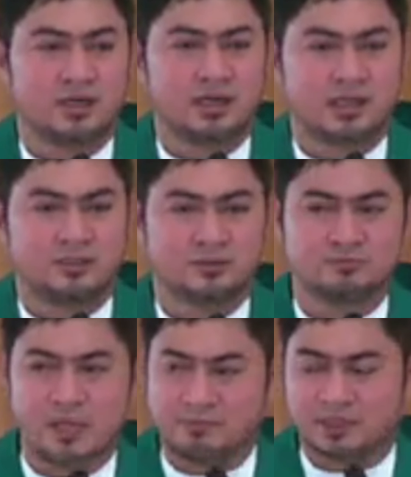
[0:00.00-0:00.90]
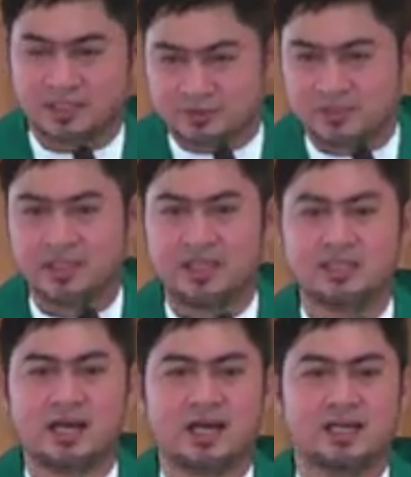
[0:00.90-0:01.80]
At kung may panahon
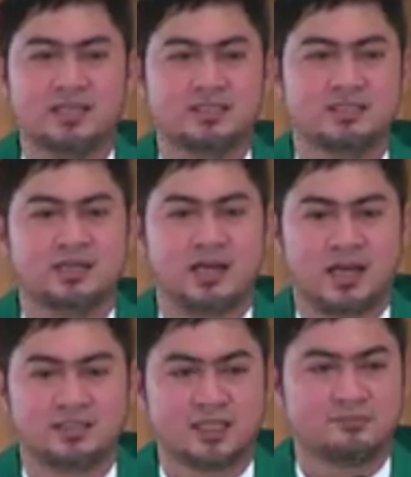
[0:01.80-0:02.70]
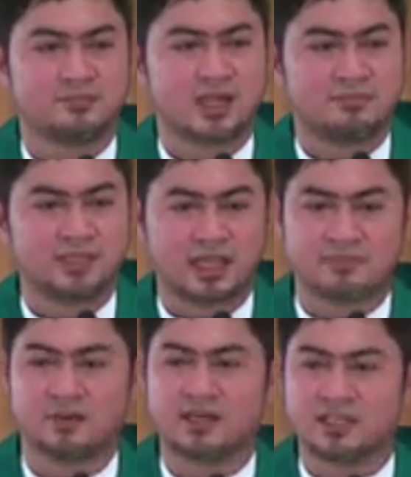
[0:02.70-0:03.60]
din na ang cellphone namin ay
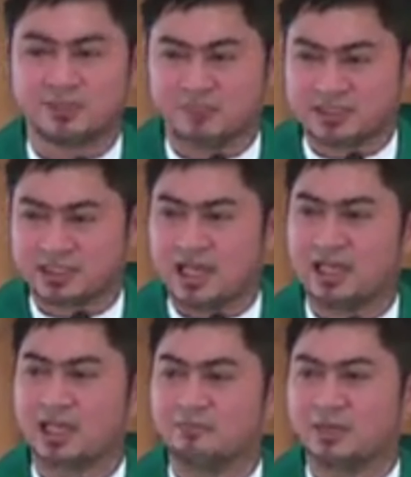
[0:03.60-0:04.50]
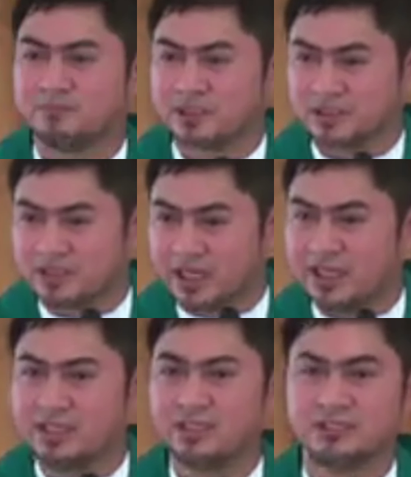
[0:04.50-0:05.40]
kapag Christmas lang, kapag
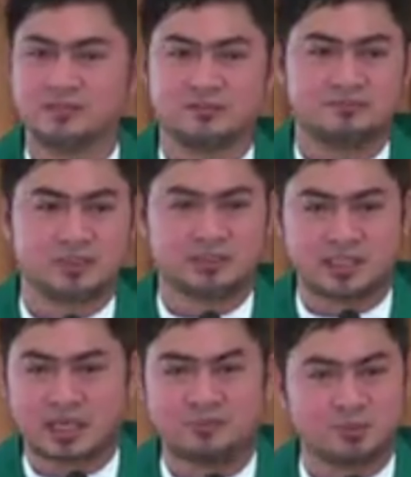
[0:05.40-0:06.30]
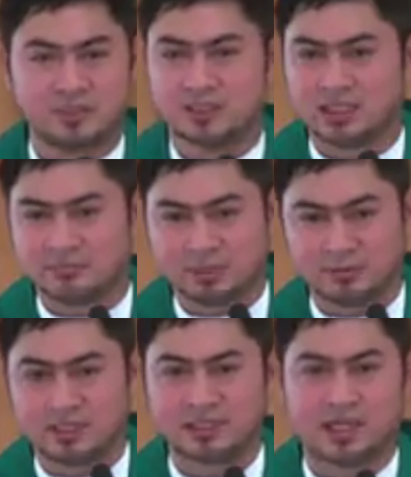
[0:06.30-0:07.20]
birthday, birthday namin o birthday ng
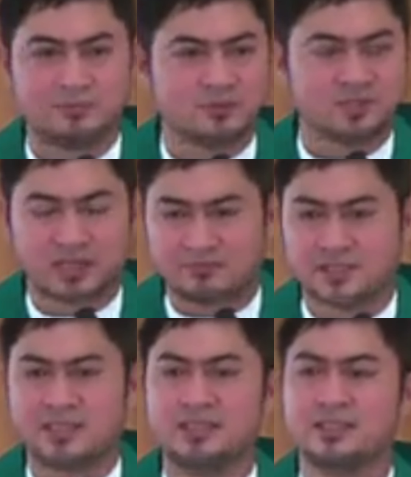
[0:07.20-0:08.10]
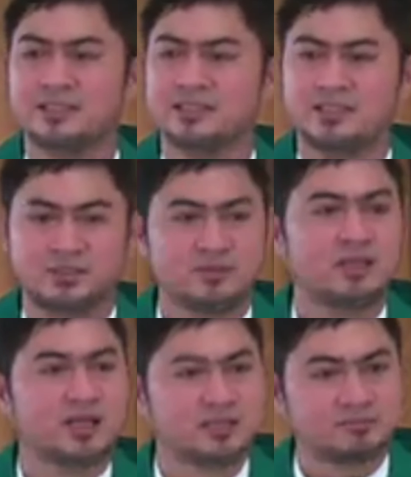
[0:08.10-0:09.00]
magulang namin o ng kapatid. Yun
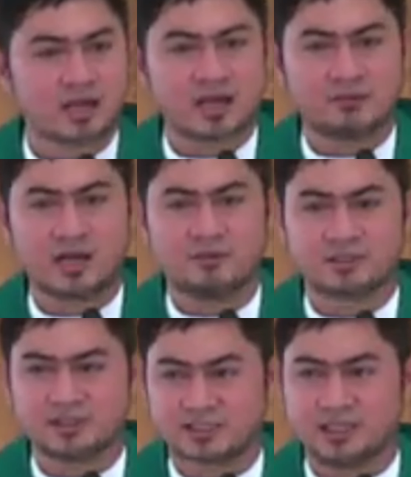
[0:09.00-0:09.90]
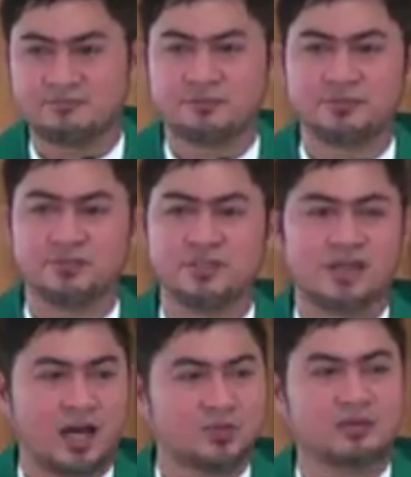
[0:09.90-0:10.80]
lang ang makakahawak ng cellphone
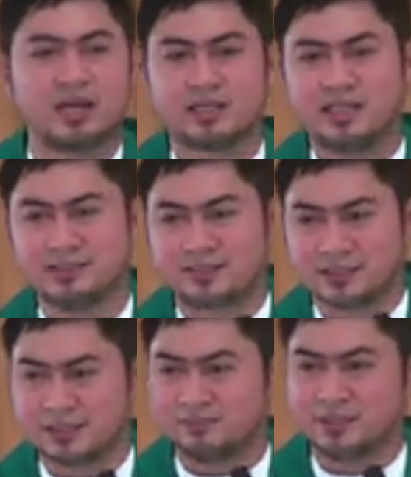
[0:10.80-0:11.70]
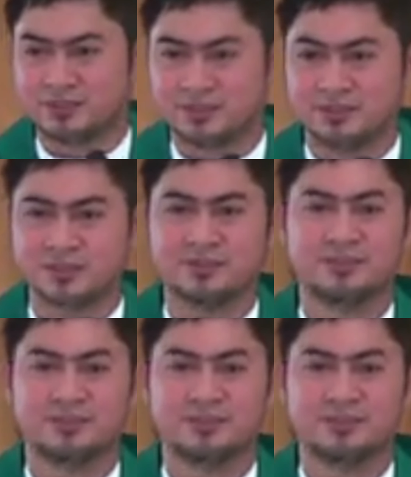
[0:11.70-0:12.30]
at wala rin internet pa noon.